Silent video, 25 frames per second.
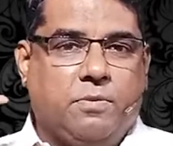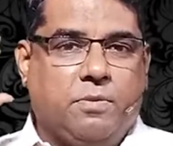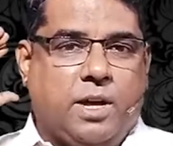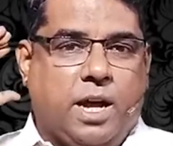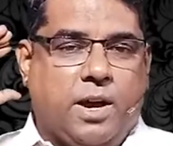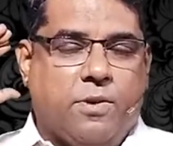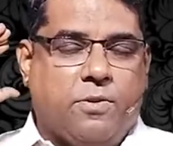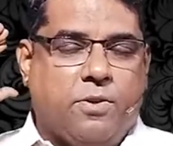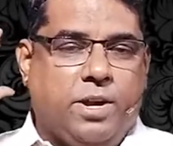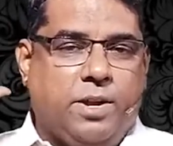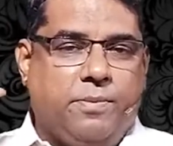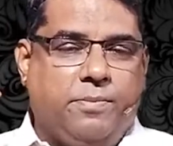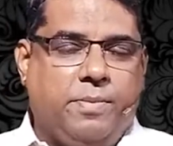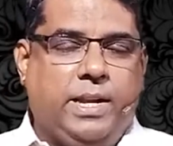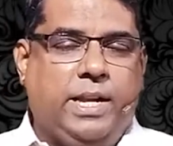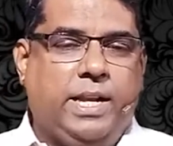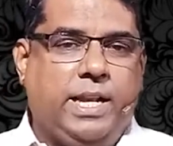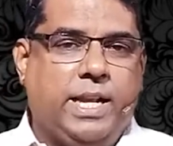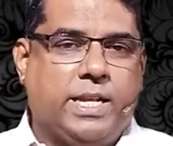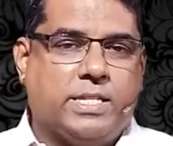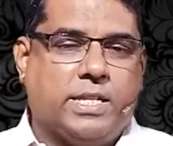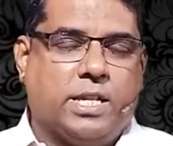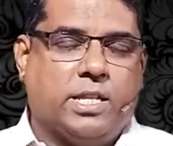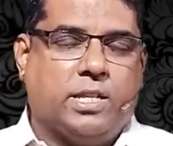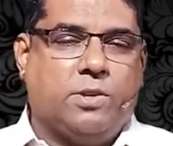அவருடைய
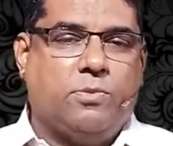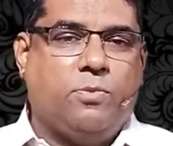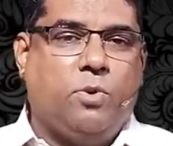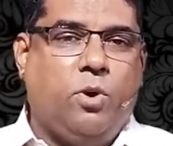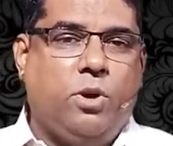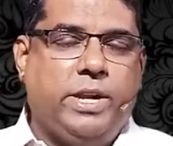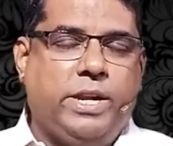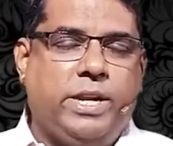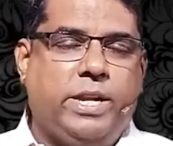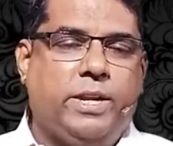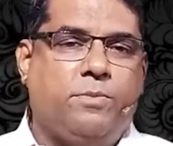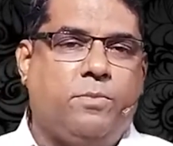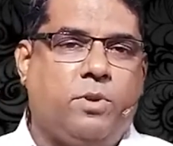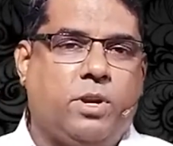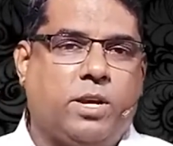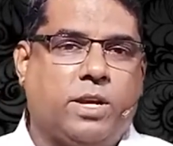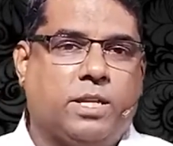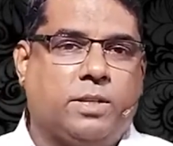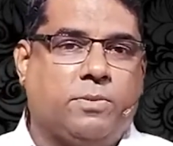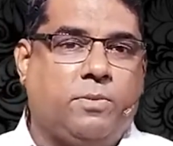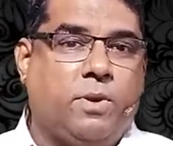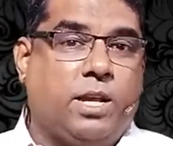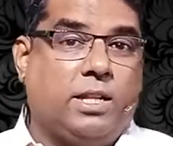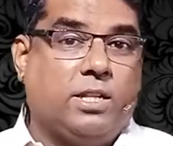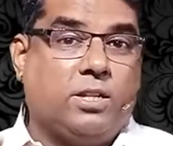மெல்லிய சத்தமோ இடி
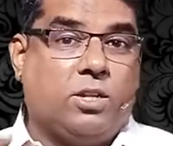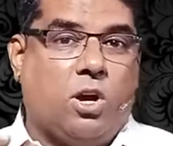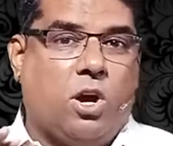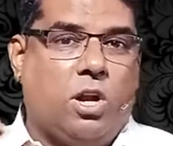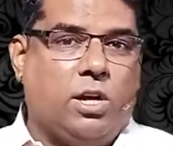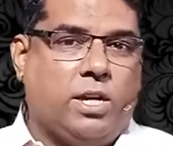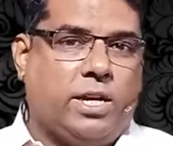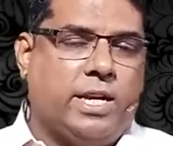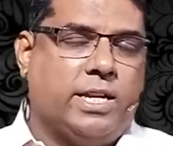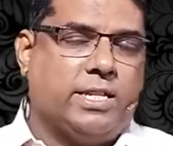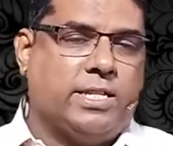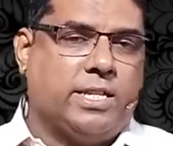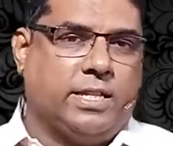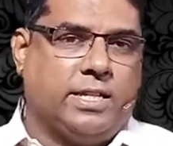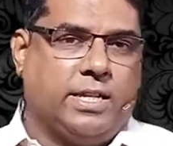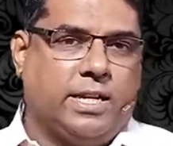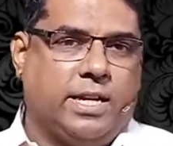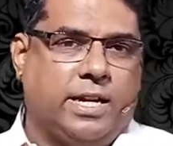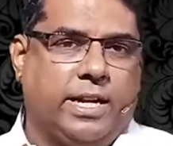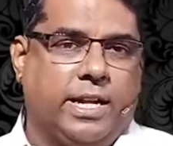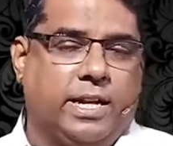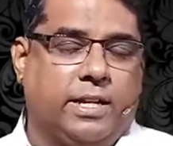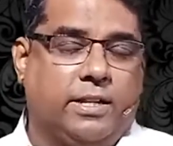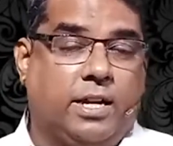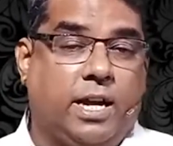சத்தமோ அதுக்கு ஆல்டர்னேட் சத்தம்
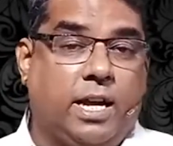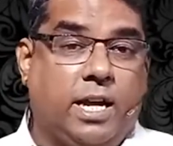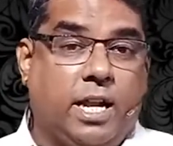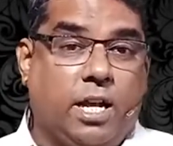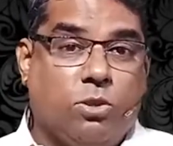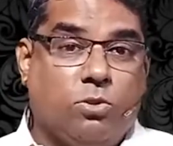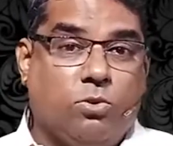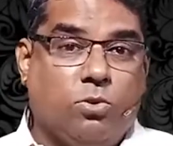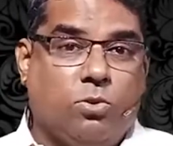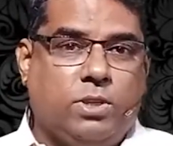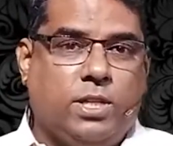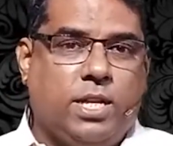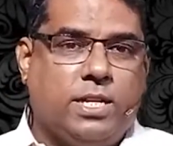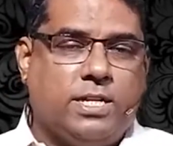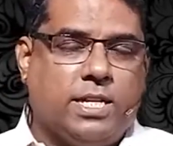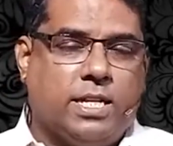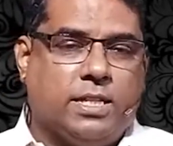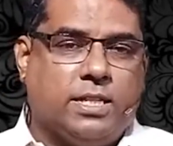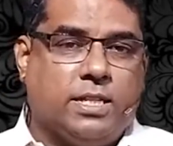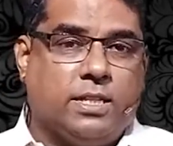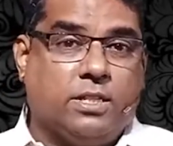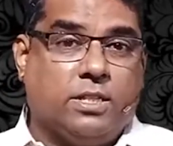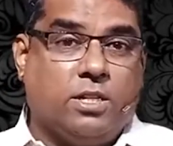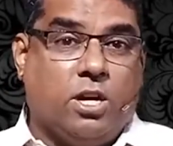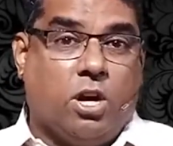கிடையாது ஆனால் தூதன்
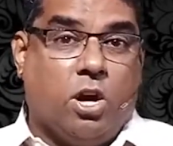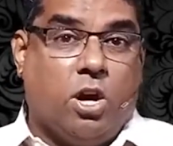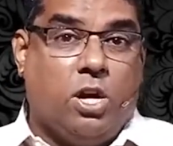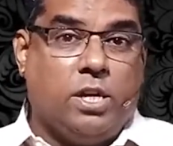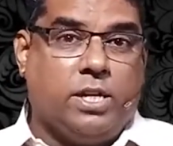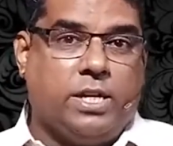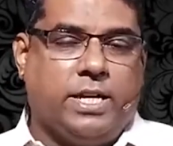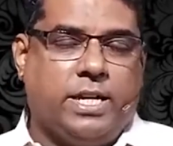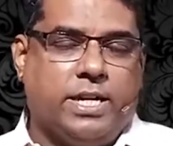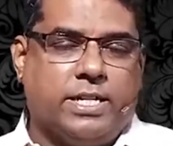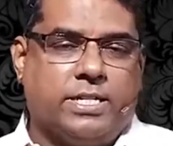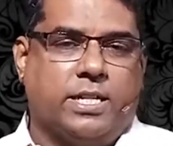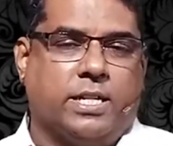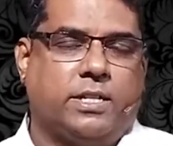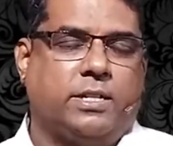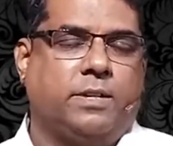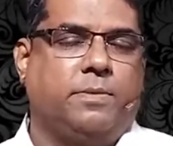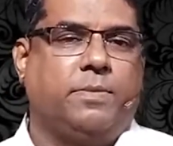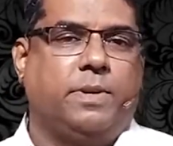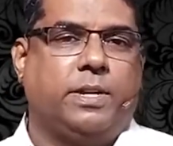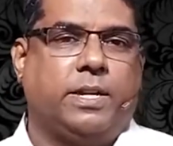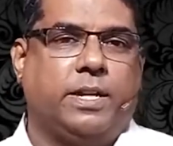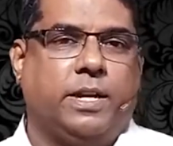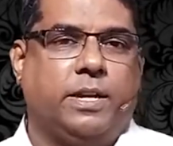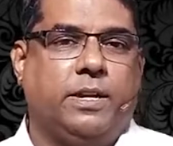சத்தத்துக்கு ஆல்டர்னேட் சத்தம்
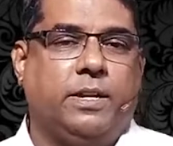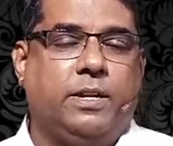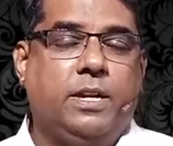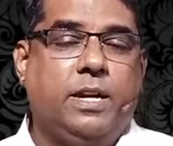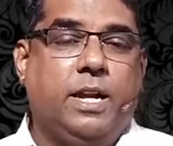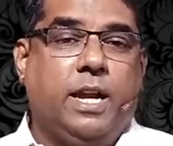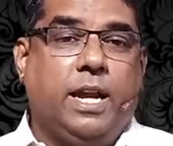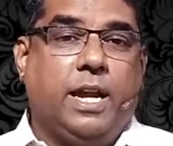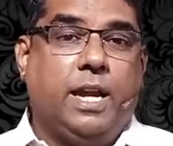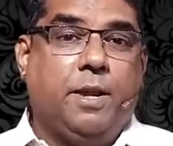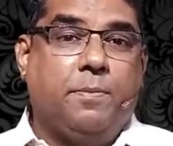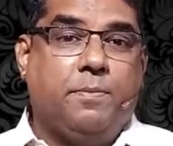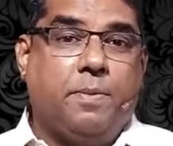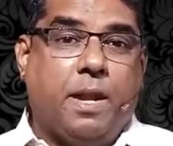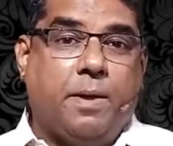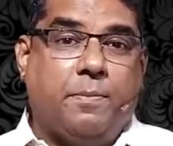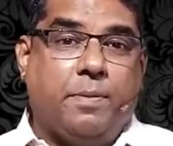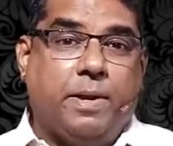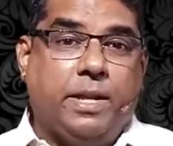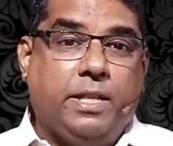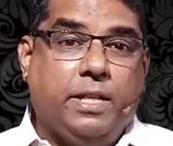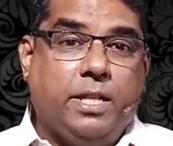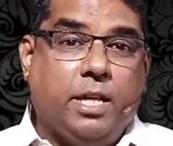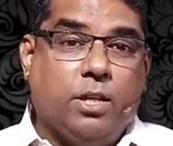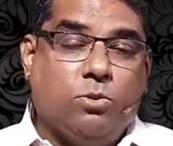இருக்குது இப்போ நம்ம
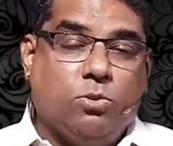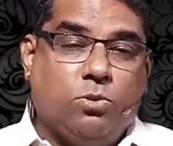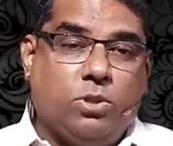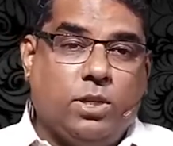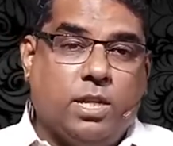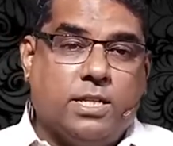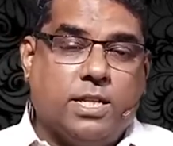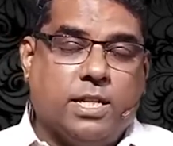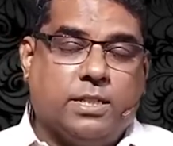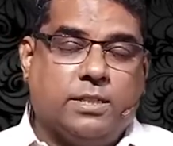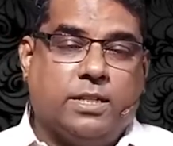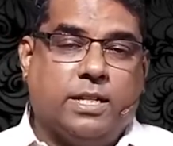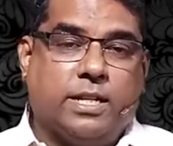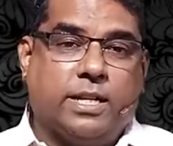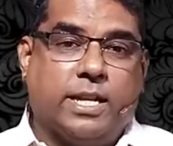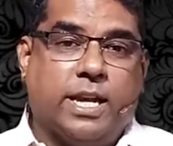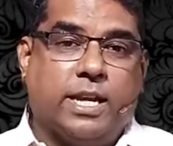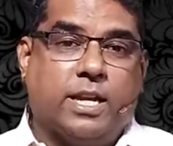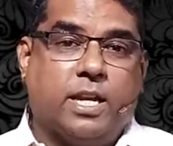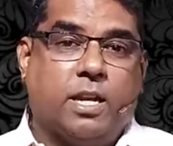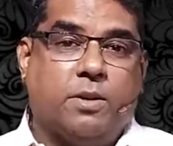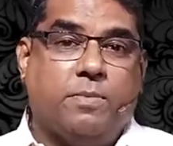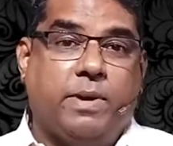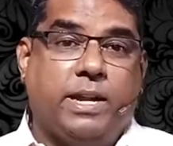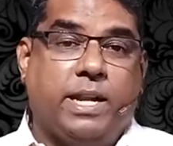இந்த தூதன் சத்தத்தை
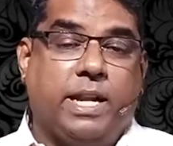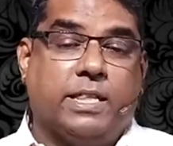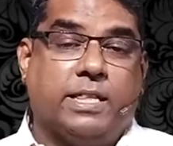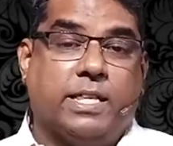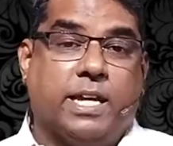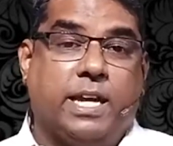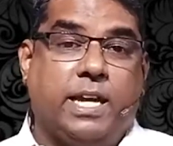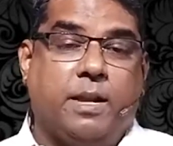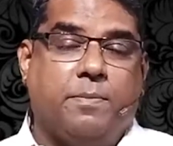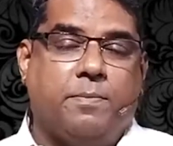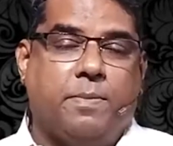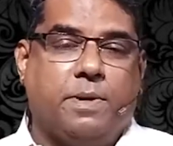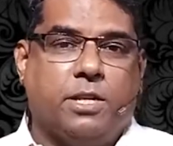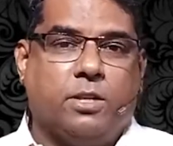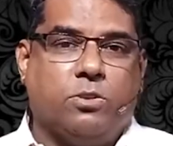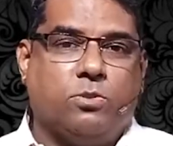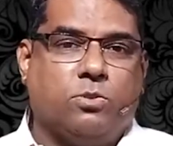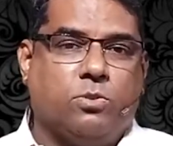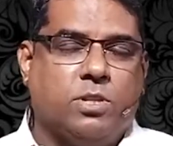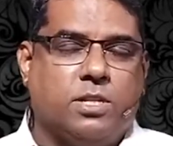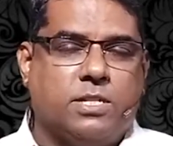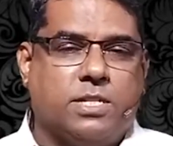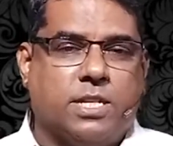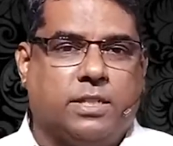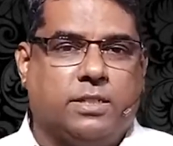கேட்குறோமா இல்லை தள்ளப்பட்ட
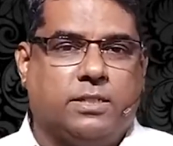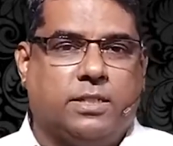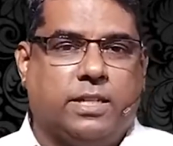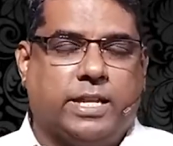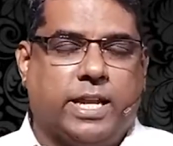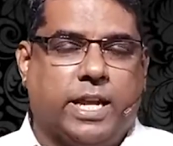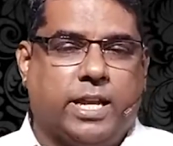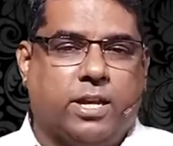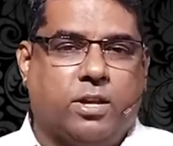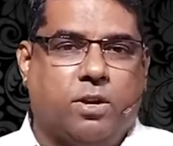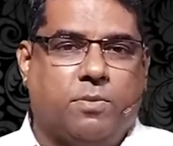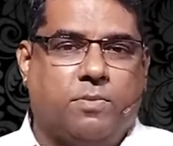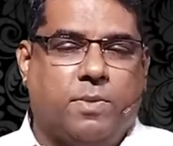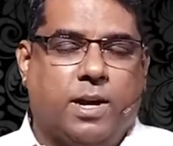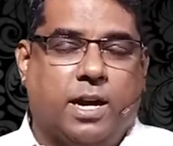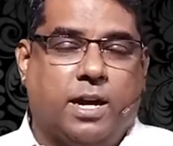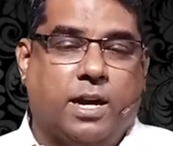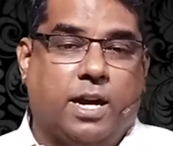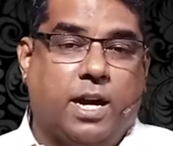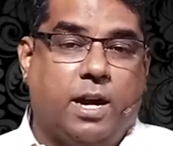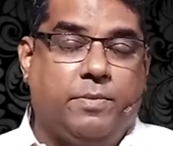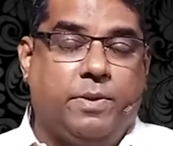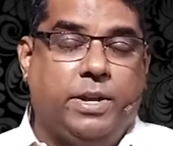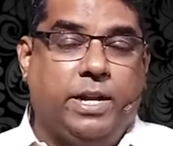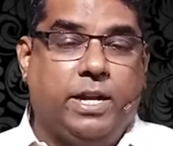தூதன் சத்தத்தை கேட்குறோமா
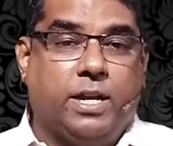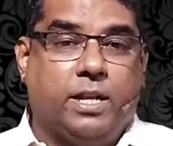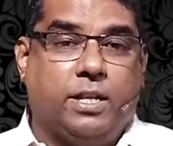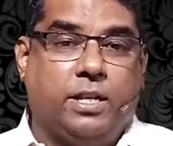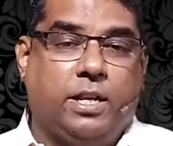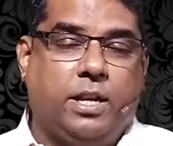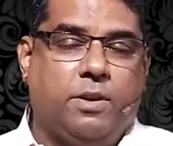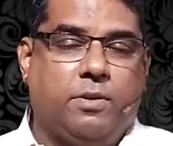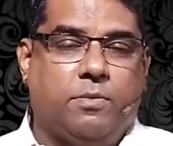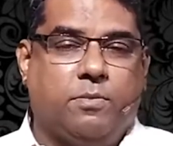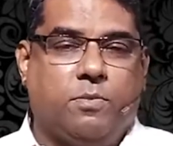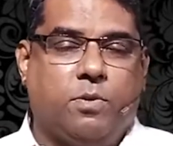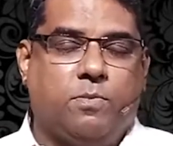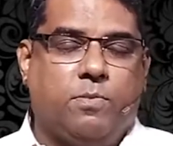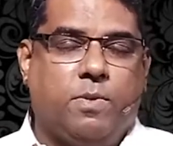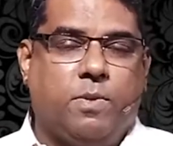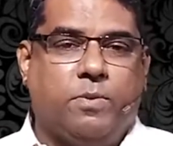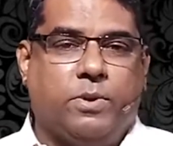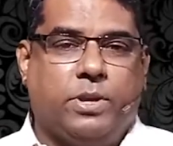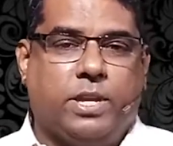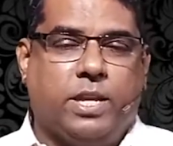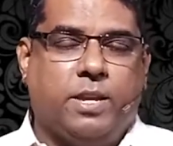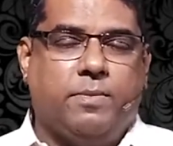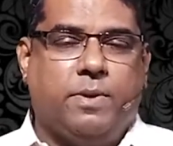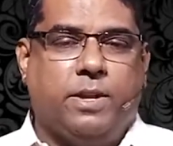அப்படிங்கிறதுல ரொம்ப
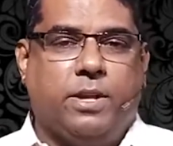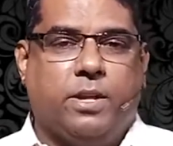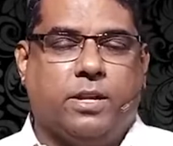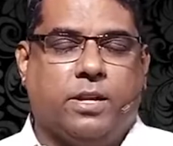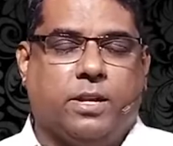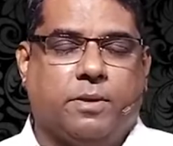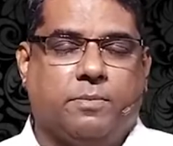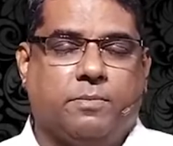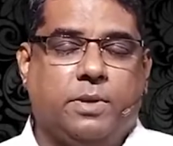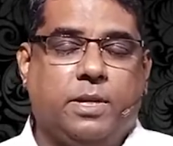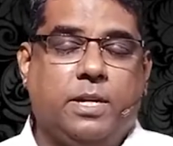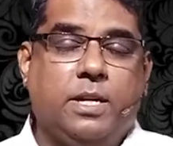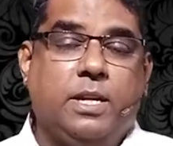முக்கியமாக இருக்குது